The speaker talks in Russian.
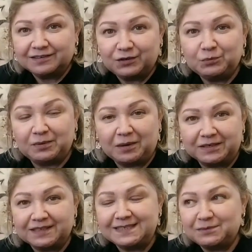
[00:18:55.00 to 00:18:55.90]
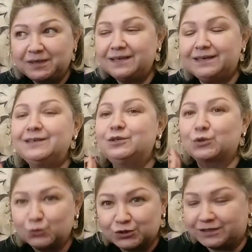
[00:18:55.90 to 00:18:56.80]
говорю, приобрела себе
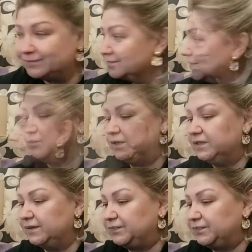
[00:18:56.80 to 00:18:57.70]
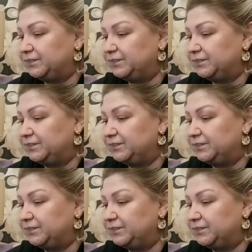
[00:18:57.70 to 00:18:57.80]
игрушки. Я купила